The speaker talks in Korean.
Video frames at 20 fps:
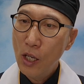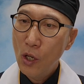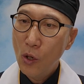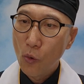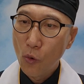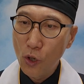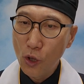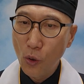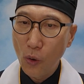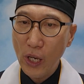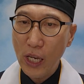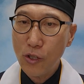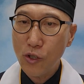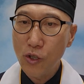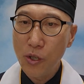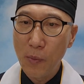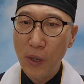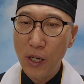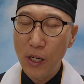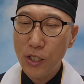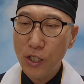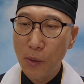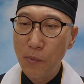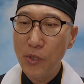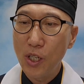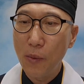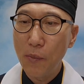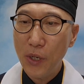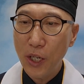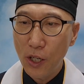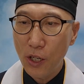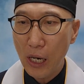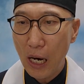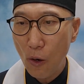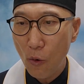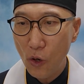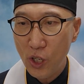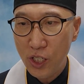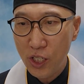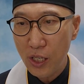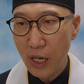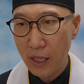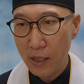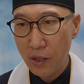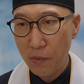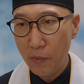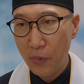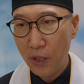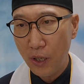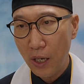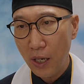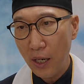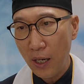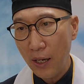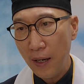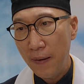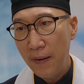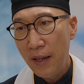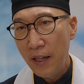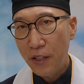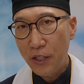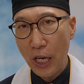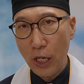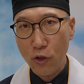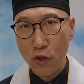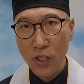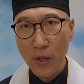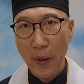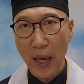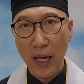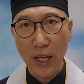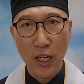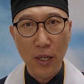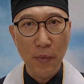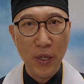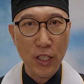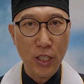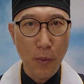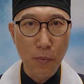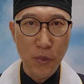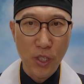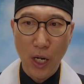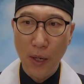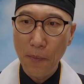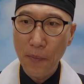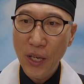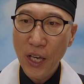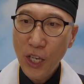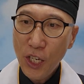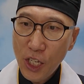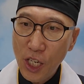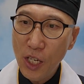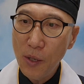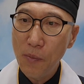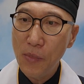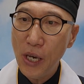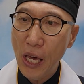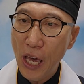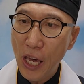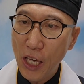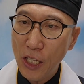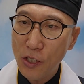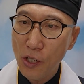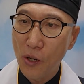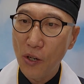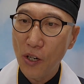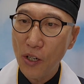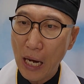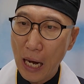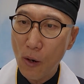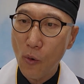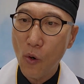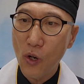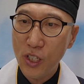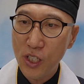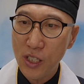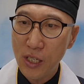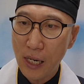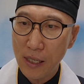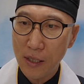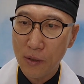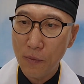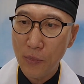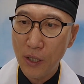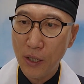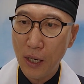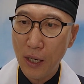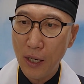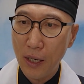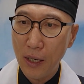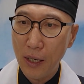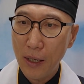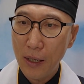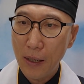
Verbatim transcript: 우리도 예수님을 점점 잃어가고 있지는 않습니까? 예수님의 이름이 점점 희미해져 가고 있지는 않습니까?